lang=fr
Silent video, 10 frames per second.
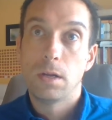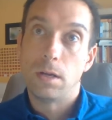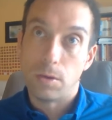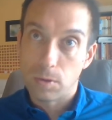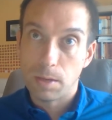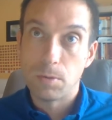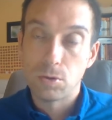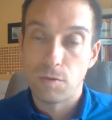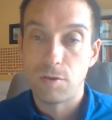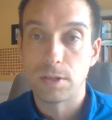et notamment
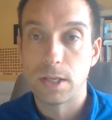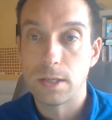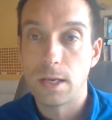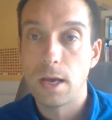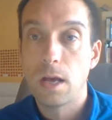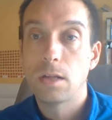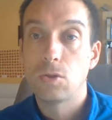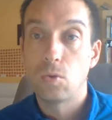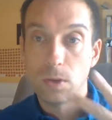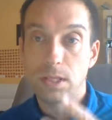sur France Inter,
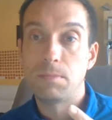trois